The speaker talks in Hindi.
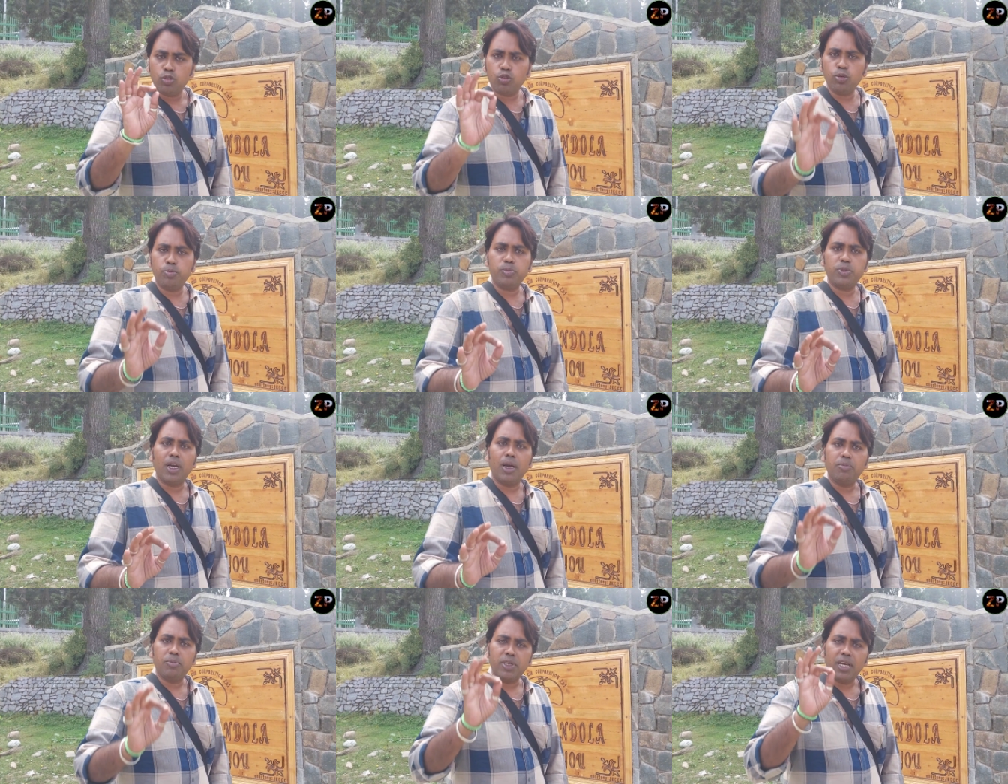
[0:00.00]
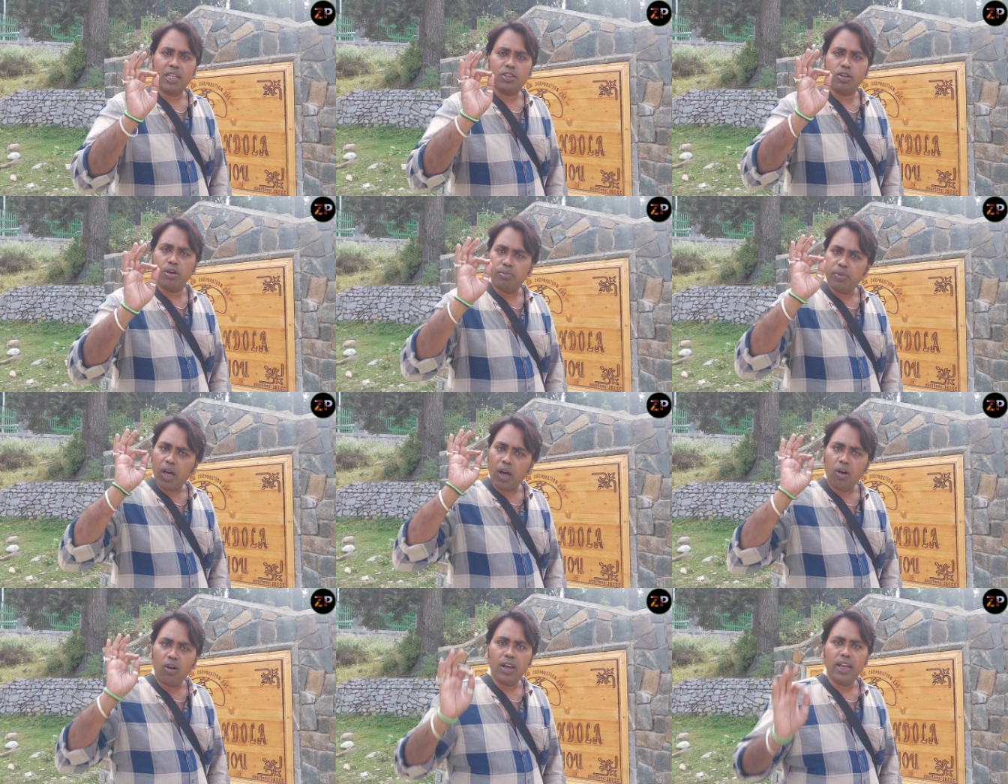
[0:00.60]
चुपचाप या तो
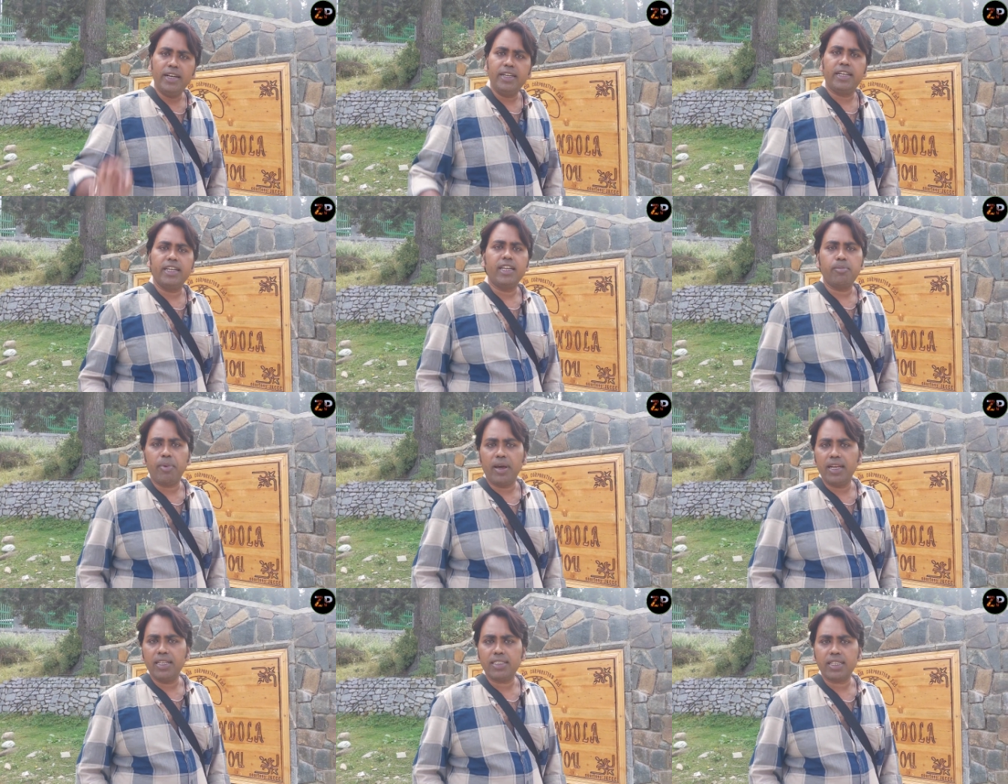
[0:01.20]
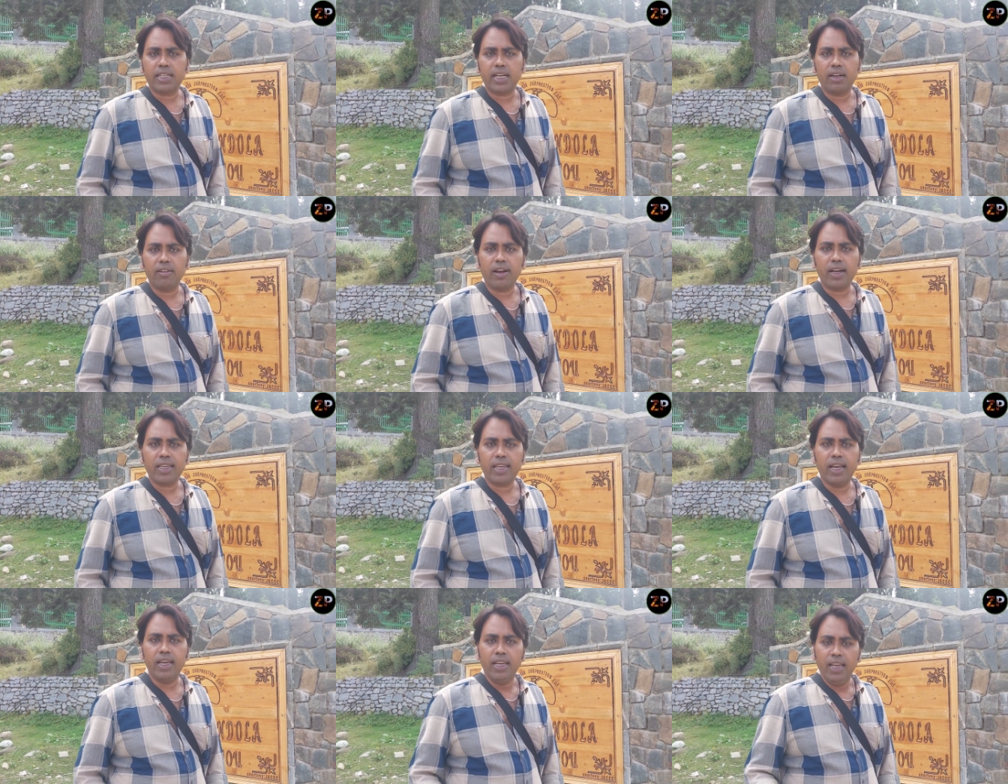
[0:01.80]
अपना ऑनलाइन टिकट पहले से
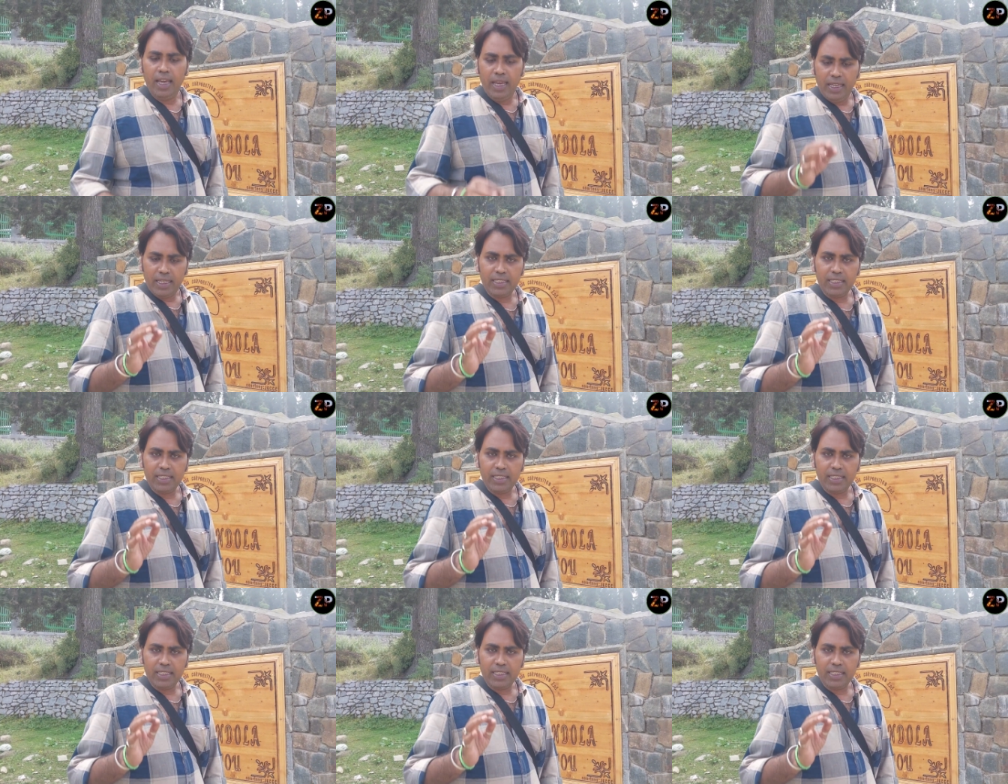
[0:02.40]
करवा के आए